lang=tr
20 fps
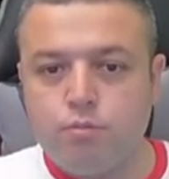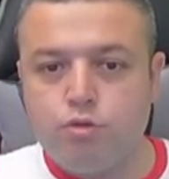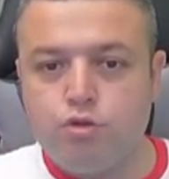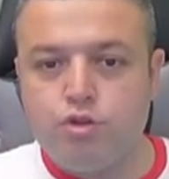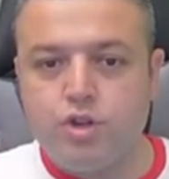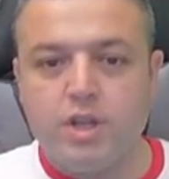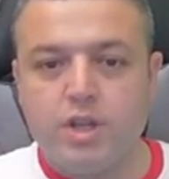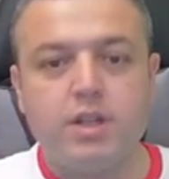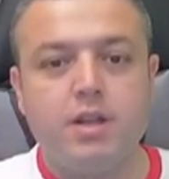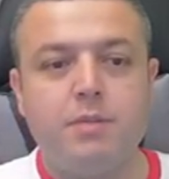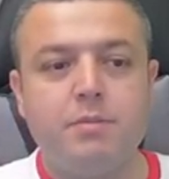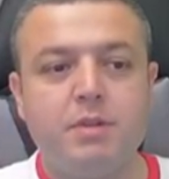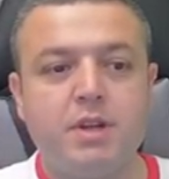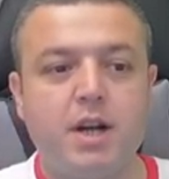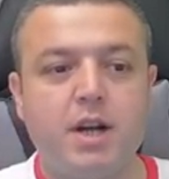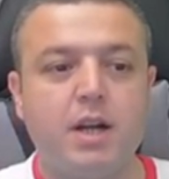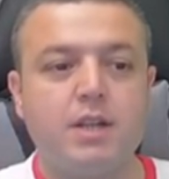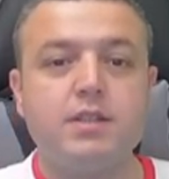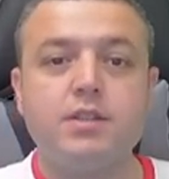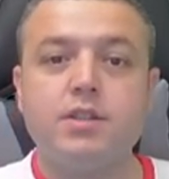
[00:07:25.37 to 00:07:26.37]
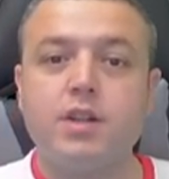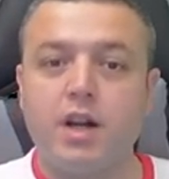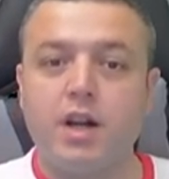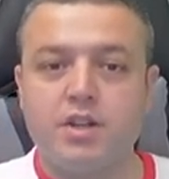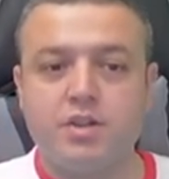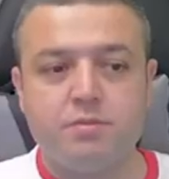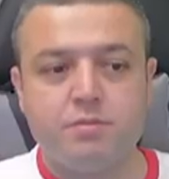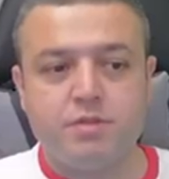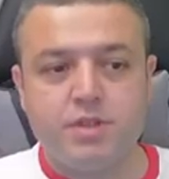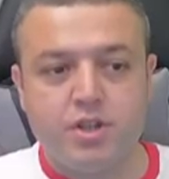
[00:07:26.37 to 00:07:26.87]
bu şekilde bir kart
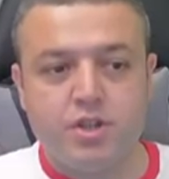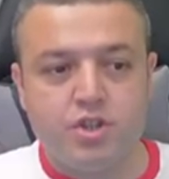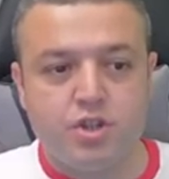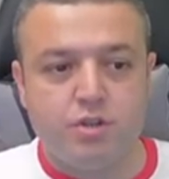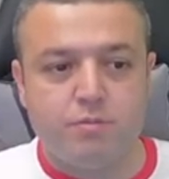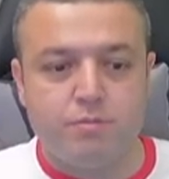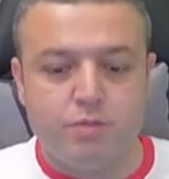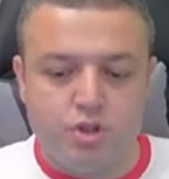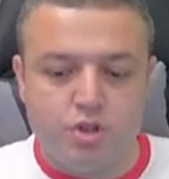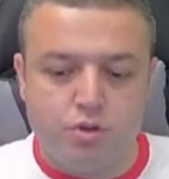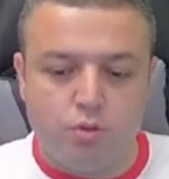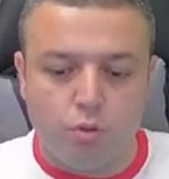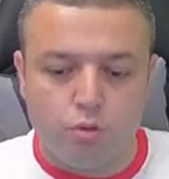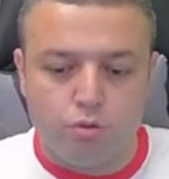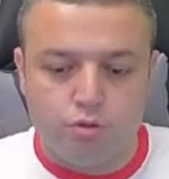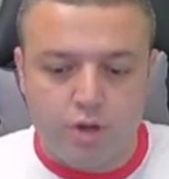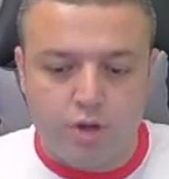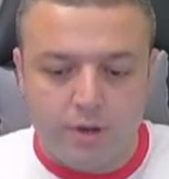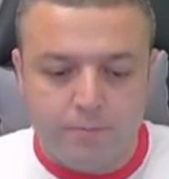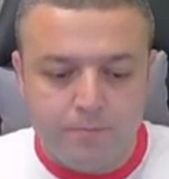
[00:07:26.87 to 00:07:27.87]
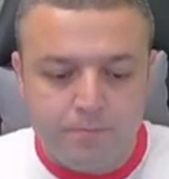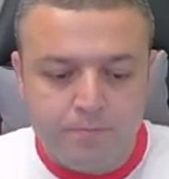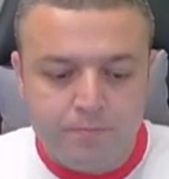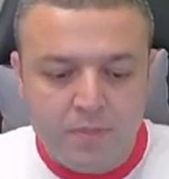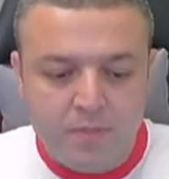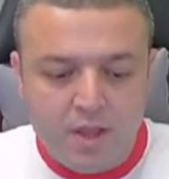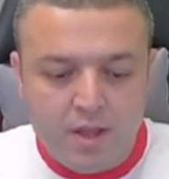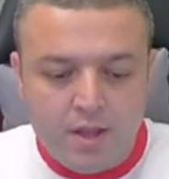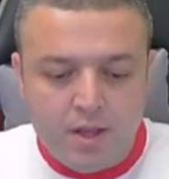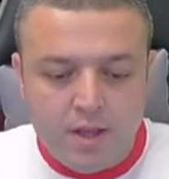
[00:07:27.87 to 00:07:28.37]
karşımıza çıkmış olacak.
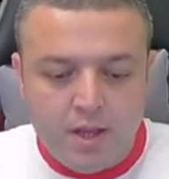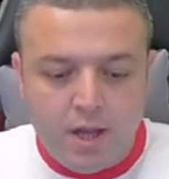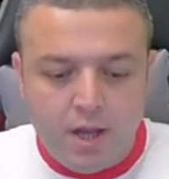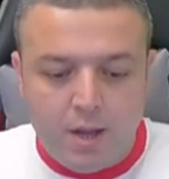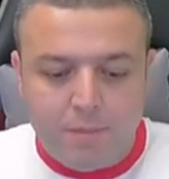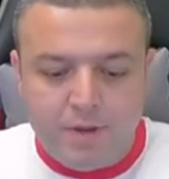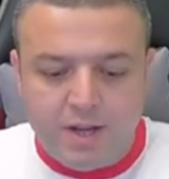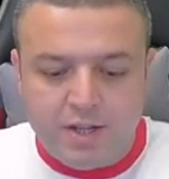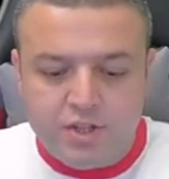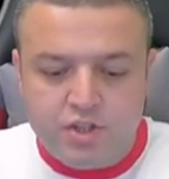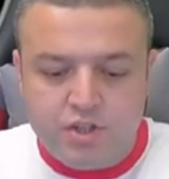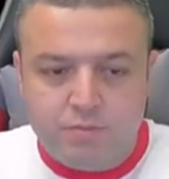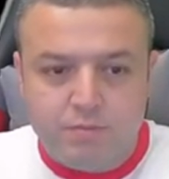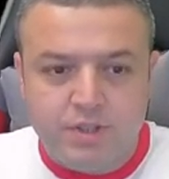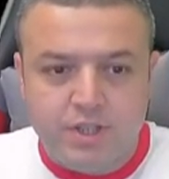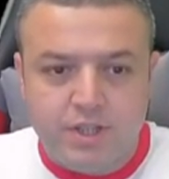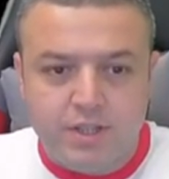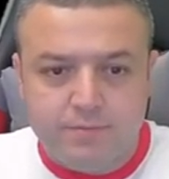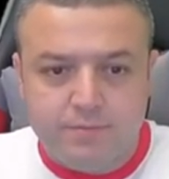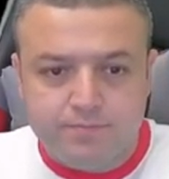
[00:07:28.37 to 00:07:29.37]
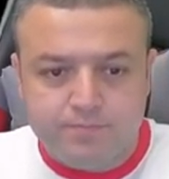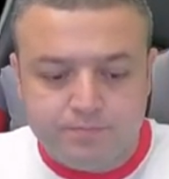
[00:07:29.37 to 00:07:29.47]
Hemen şimdi